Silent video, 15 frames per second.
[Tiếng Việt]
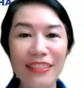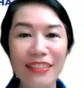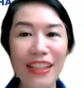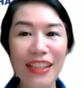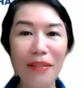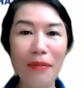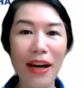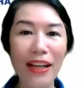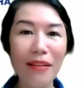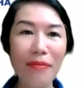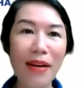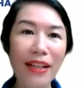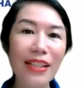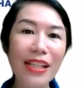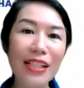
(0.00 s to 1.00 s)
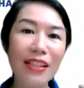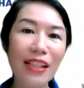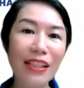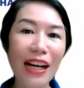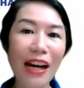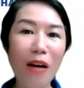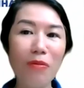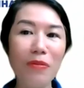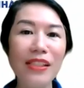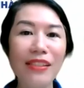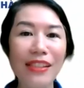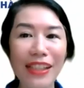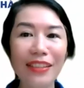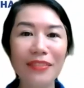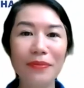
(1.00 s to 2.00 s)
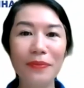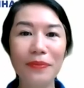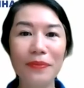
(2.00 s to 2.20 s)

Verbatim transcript: nhưng mà các bạn đi trên cái lòng đường á